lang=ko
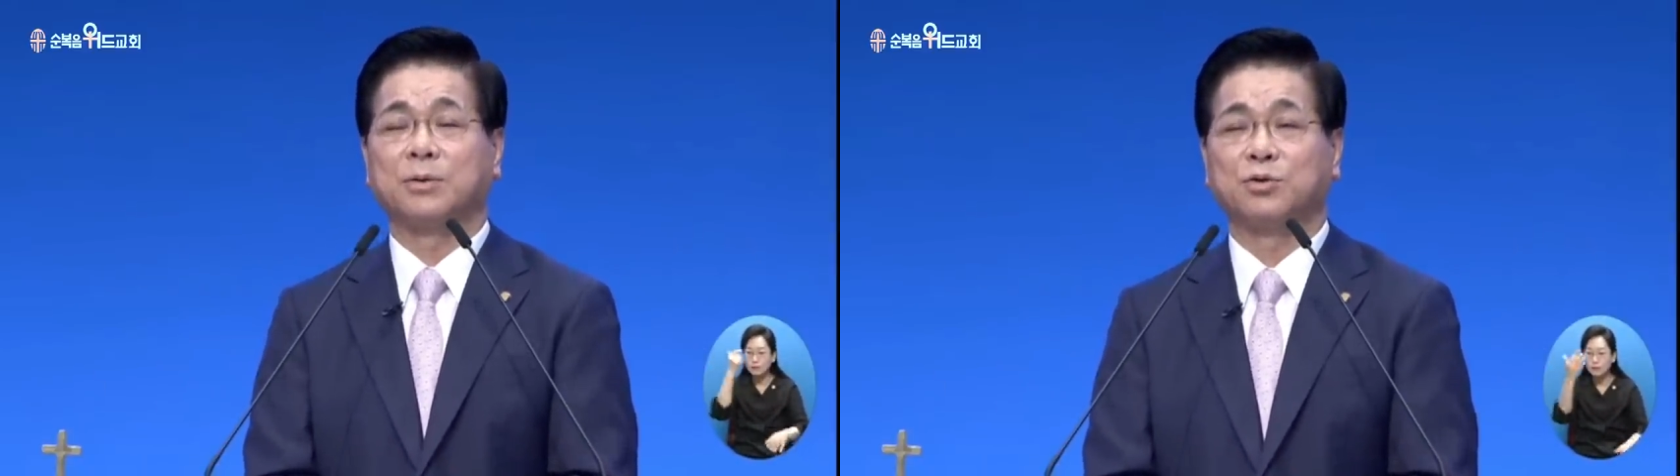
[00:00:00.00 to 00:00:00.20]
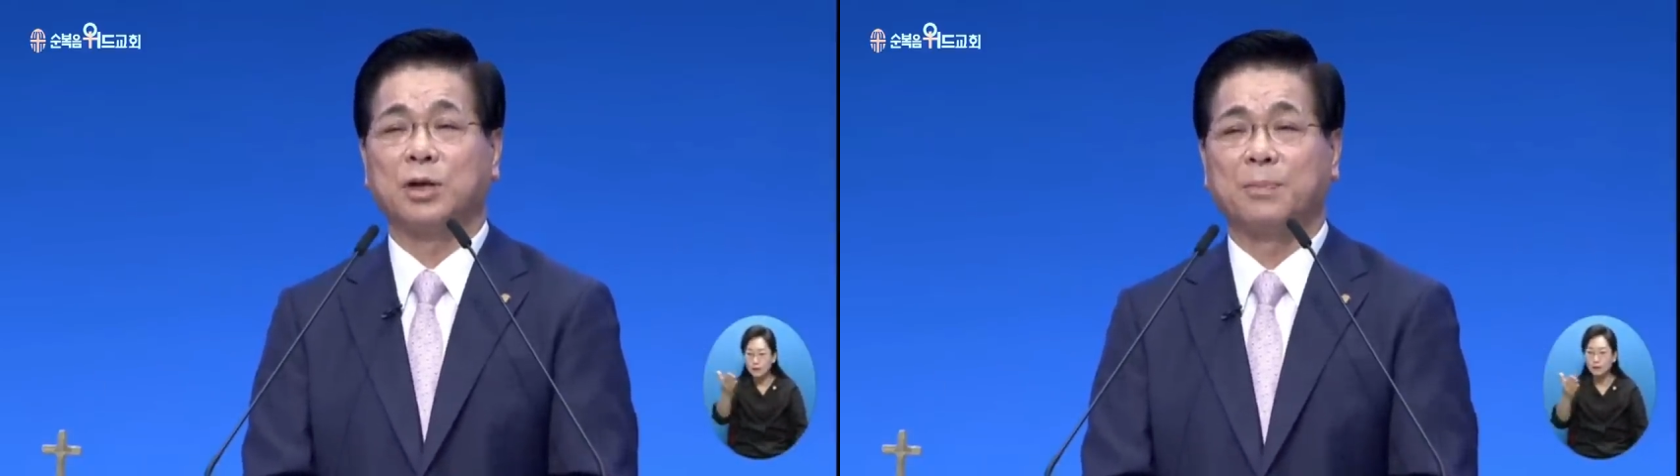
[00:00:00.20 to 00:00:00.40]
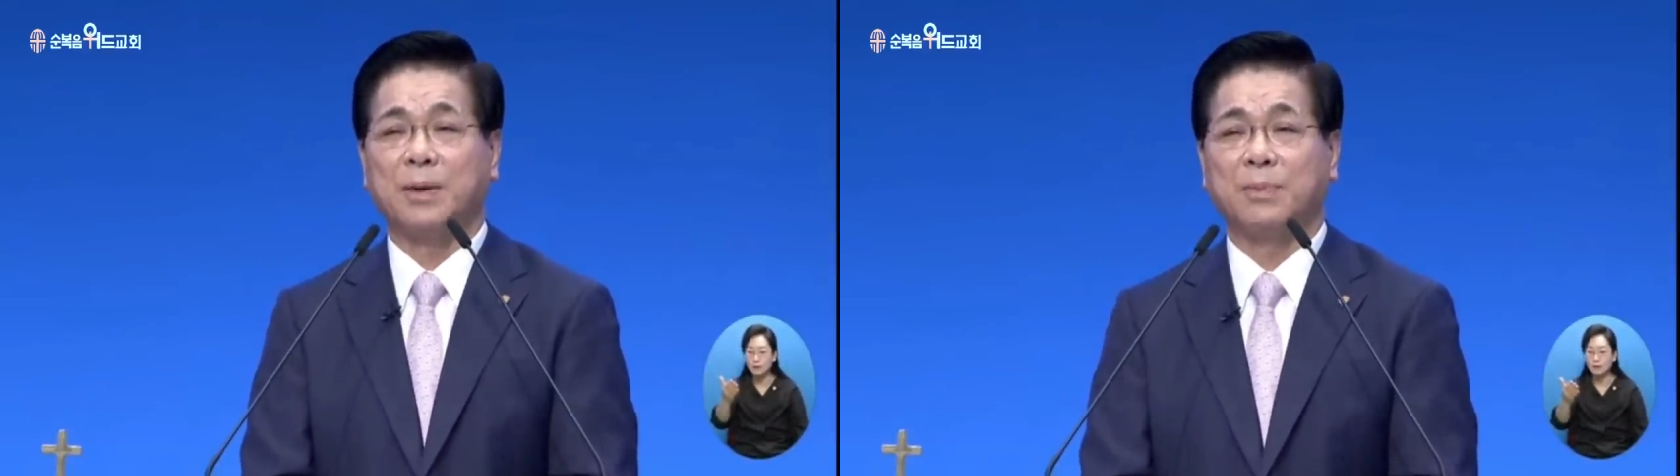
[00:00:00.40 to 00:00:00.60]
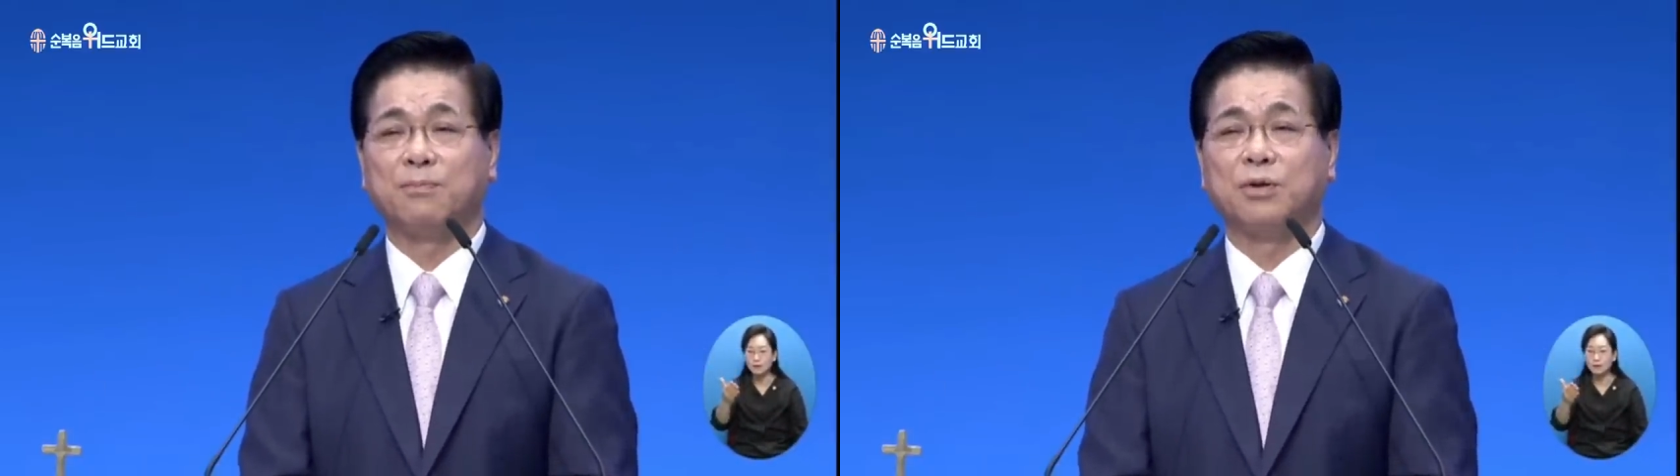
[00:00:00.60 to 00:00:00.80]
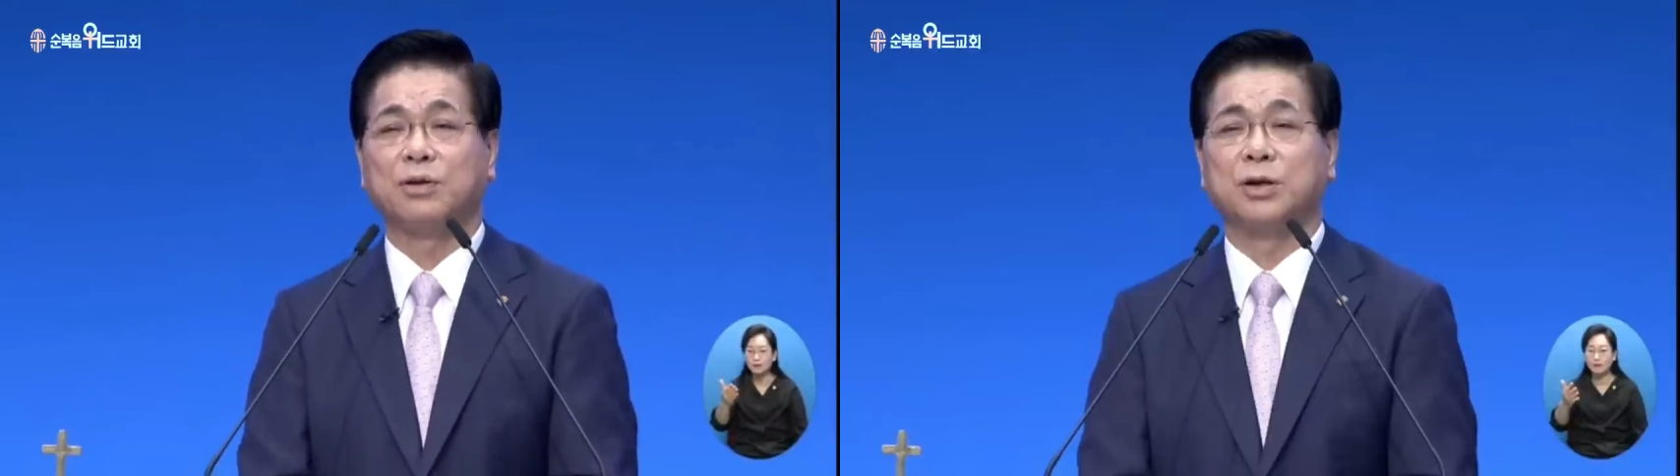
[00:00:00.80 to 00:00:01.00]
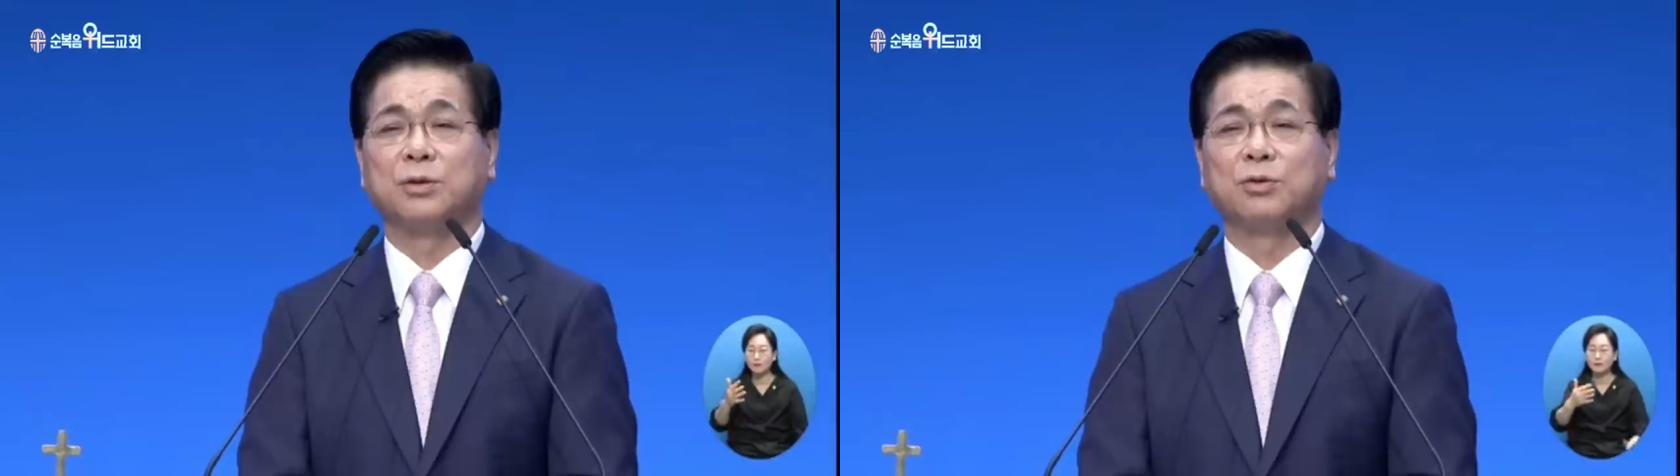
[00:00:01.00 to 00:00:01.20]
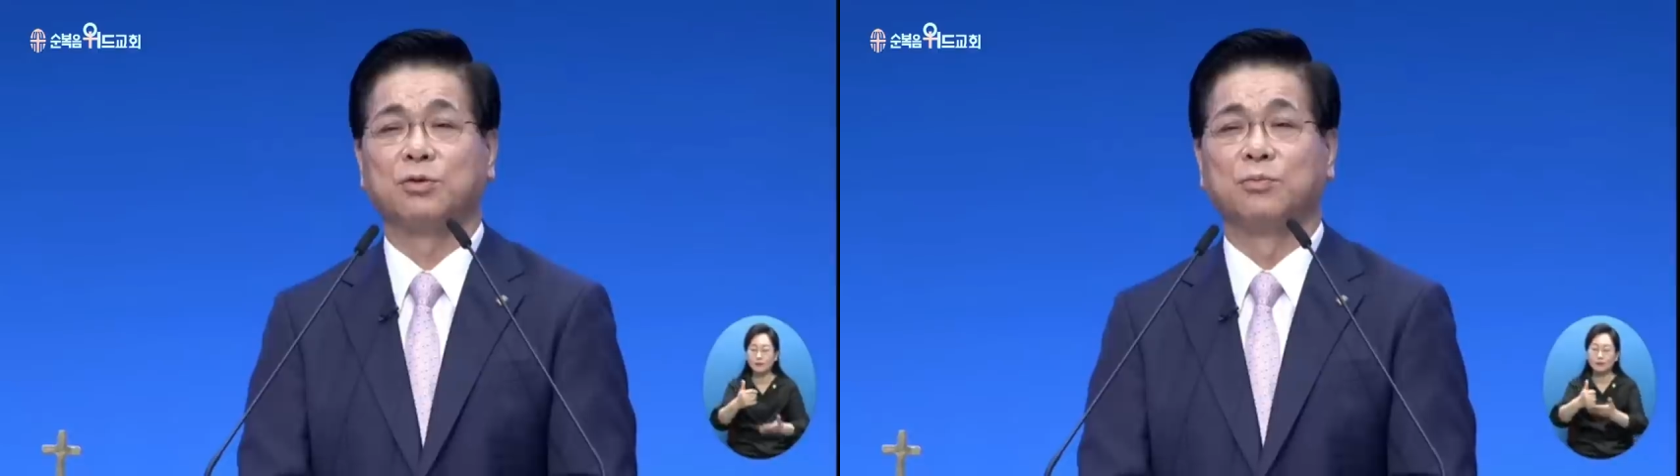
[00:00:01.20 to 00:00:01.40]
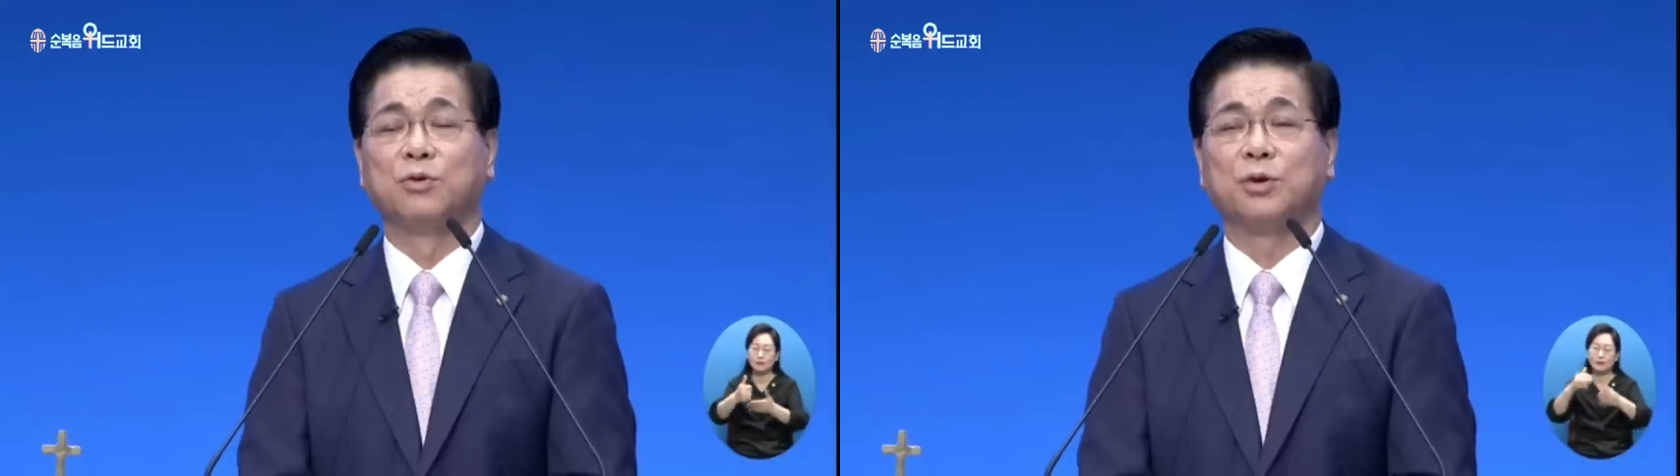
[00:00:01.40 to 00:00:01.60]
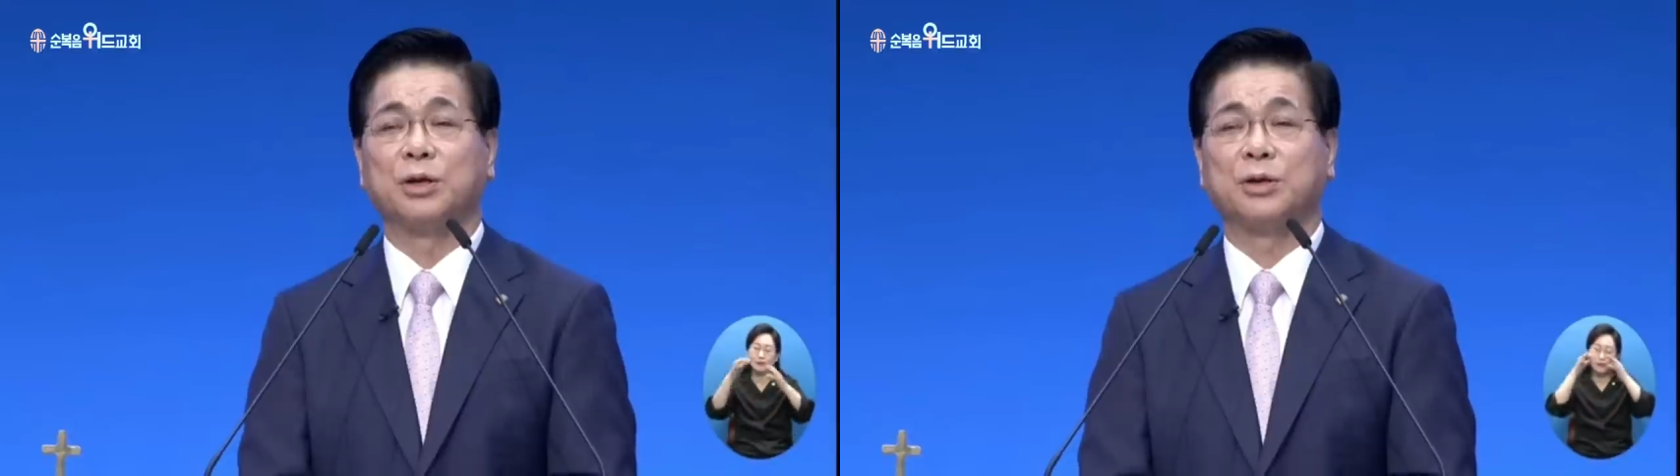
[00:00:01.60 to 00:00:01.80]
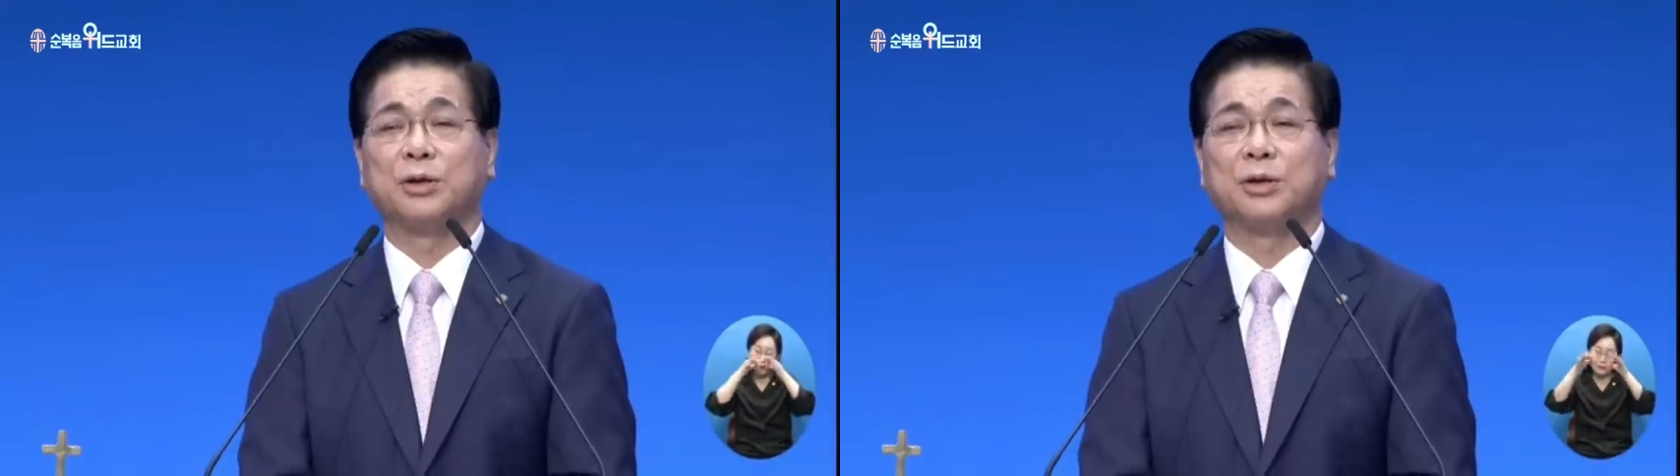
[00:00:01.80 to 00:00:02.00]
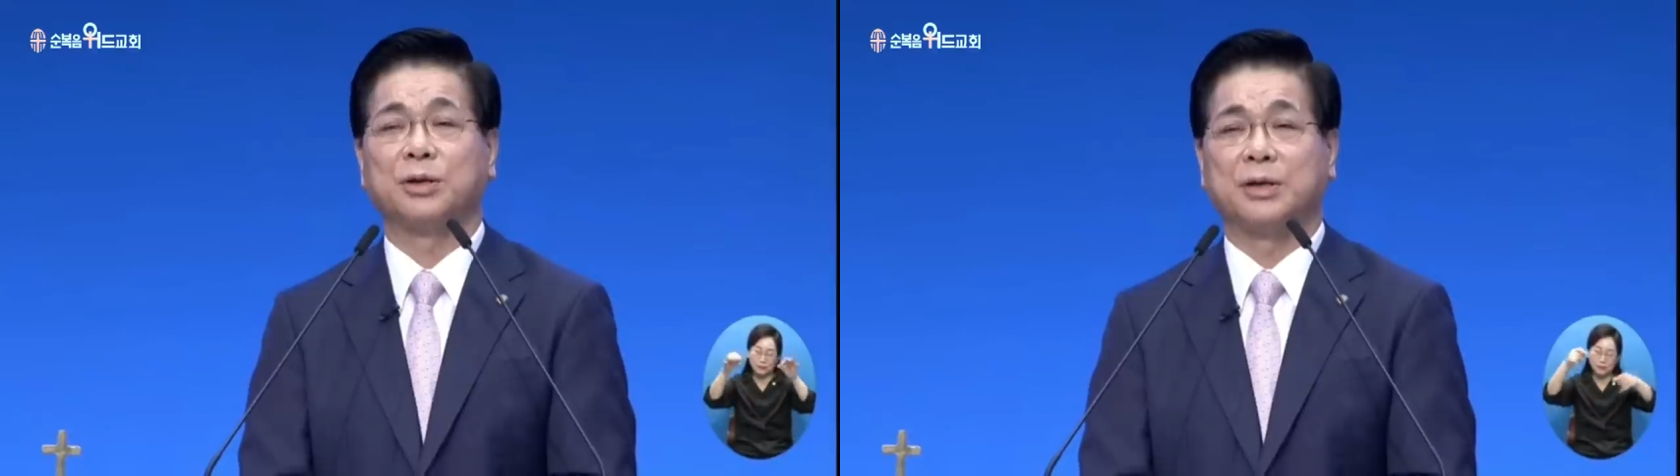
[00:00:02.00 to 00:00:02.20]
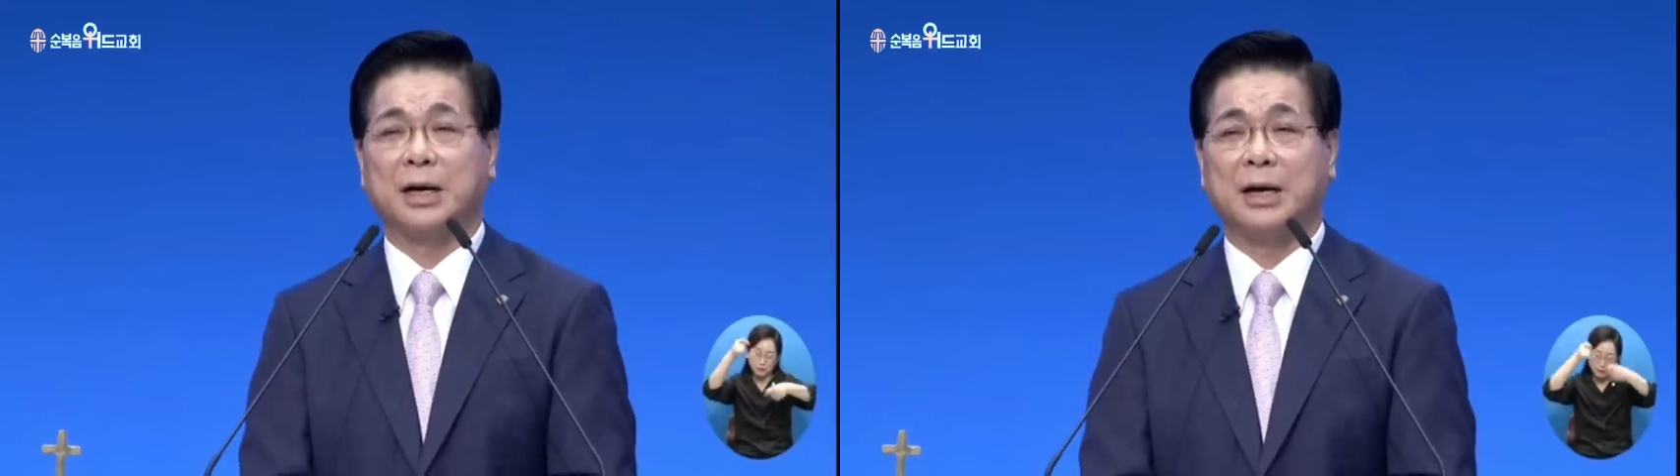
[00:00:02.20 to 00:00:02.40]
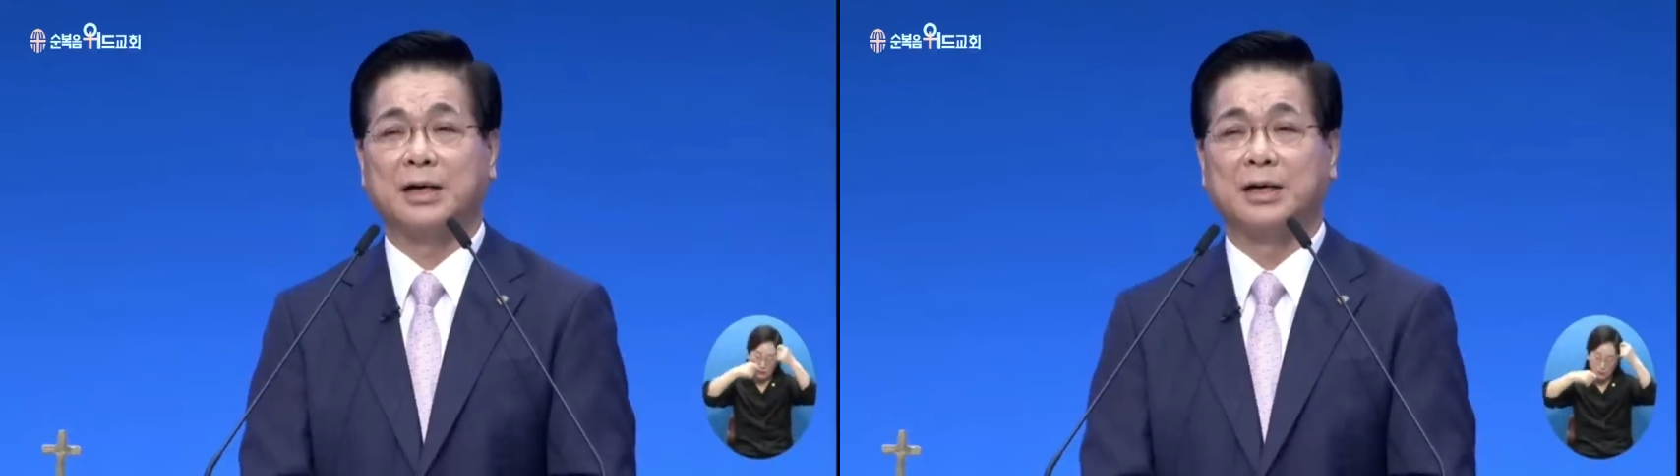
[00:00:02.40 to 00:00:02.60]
주 앞에 부르짖어 눈물로게 됐던 그가